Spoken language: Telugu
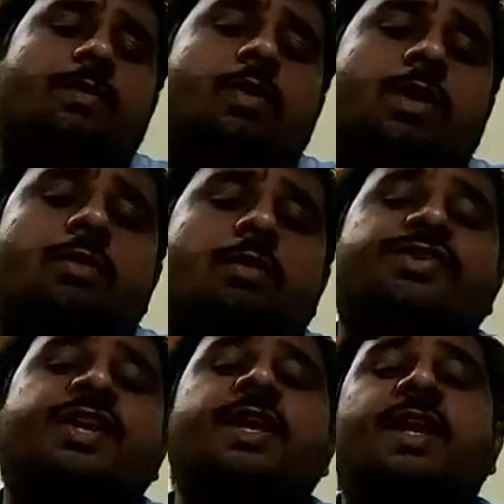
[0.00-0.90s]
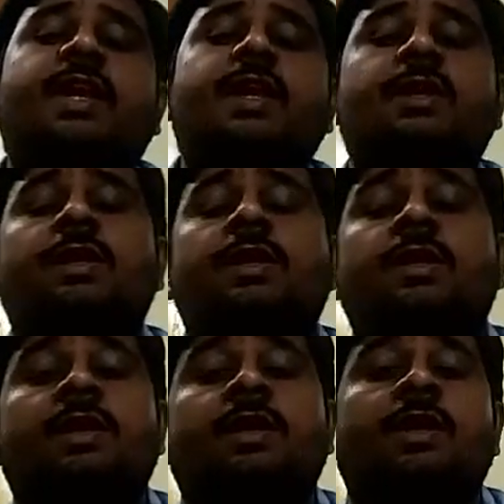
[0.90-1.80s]
ఒక క్వశ్చన్కి
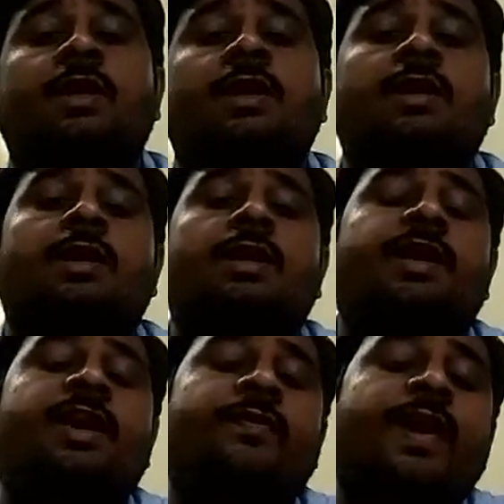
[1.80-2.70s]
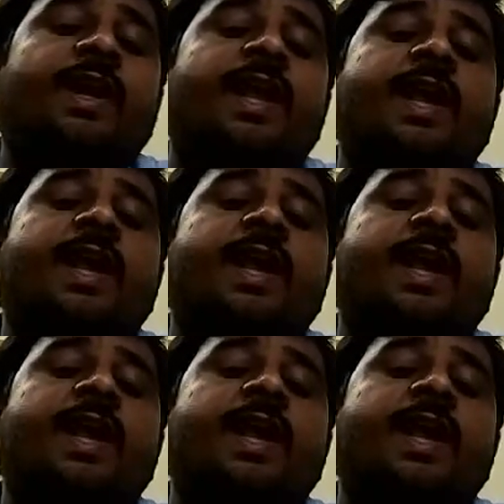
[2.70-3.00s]
డిఫరెంట్